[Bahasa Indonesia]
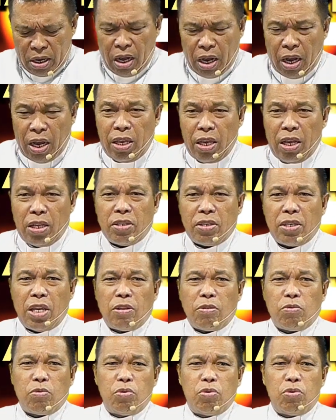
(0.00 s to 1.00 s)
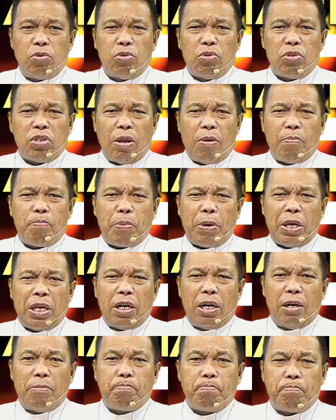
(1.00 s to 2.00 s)
ayat 1 sampai
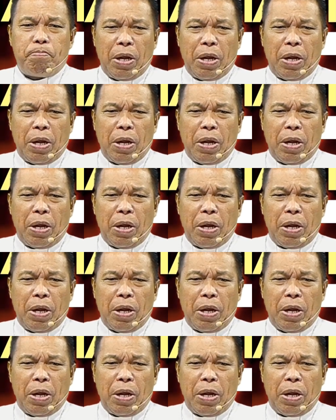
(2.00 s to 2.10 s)
4.